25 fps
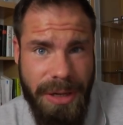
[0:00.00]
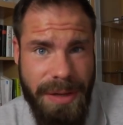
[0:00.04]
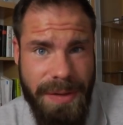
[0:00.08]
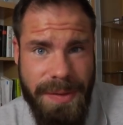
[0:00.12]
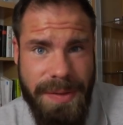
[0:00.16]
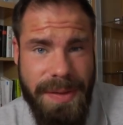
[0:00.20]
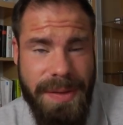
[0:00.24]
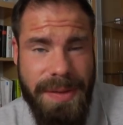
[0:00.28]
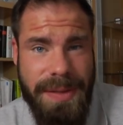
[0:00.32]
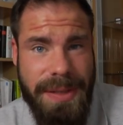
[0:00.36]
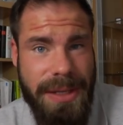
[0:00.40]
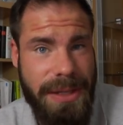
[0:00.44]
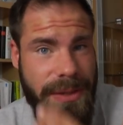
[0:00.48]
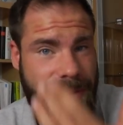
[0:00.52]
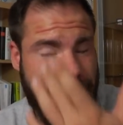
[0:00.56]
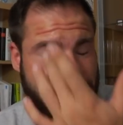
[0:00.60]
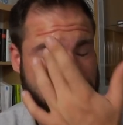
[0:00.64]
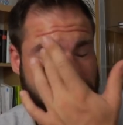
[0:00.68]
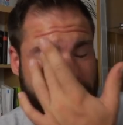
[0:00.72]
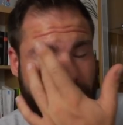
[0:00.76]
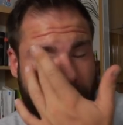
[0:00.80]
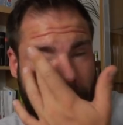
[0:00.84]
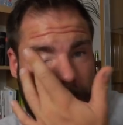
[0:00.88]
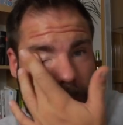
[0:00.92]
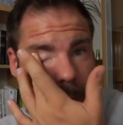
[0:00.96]
Es ist das,
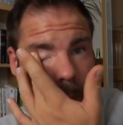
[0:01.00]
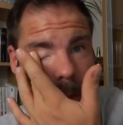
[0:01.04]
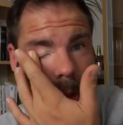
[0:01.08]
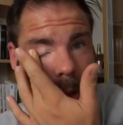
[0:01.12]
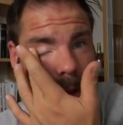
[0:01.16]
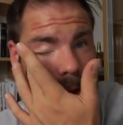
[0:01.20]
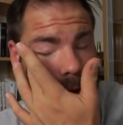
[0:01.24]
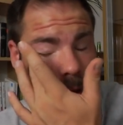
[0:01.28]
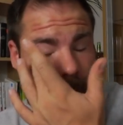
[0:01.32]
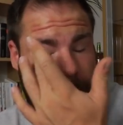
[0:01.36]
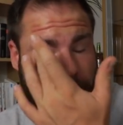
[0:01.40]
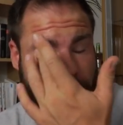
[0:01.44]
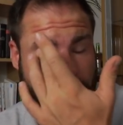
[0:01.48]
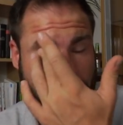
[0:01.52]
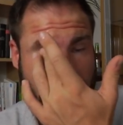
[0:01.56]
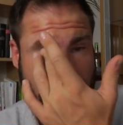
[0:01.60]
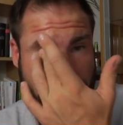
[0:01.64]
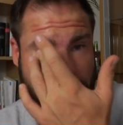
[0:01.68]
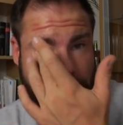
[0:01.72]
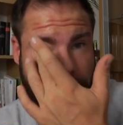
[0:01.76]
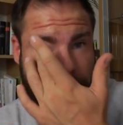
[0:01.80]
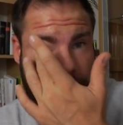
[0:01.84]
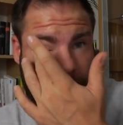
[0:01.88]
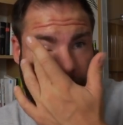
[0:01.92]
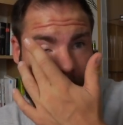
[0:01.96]
was Orwell schon
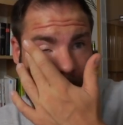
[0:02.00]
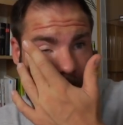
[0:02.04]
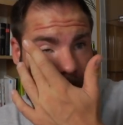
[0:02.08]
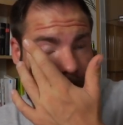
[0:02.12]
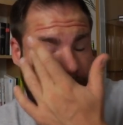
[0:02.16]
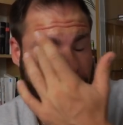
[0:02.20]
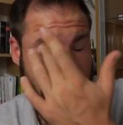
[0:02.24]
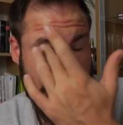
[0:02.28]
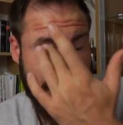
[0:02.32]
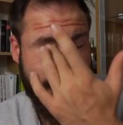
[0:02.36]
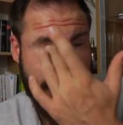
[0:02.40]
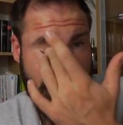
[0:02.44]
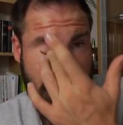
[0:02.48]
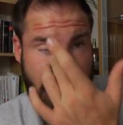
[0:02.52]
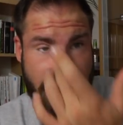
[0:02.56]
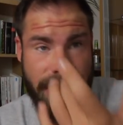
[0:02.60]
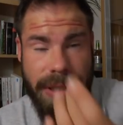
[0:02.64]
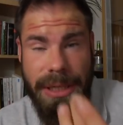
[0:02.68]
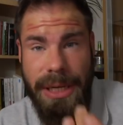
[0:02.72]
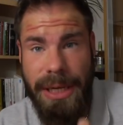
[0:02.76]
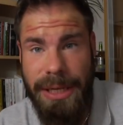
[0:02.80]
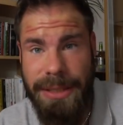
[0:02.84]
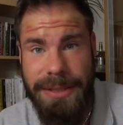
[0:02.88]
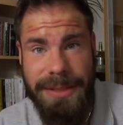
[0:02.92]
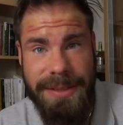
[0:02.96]
geschrieben hat,
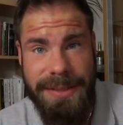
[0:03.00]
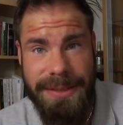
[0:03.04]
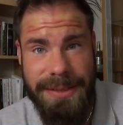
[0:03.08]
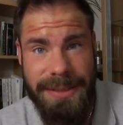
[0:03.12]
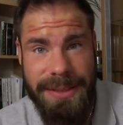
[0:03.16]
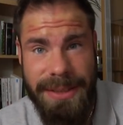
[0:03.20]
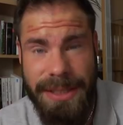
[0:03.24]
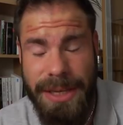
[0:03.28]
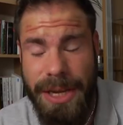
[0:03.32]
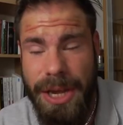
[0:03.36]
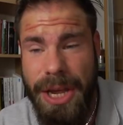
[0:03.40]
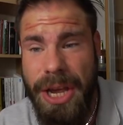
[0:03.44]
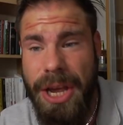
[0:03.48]
84.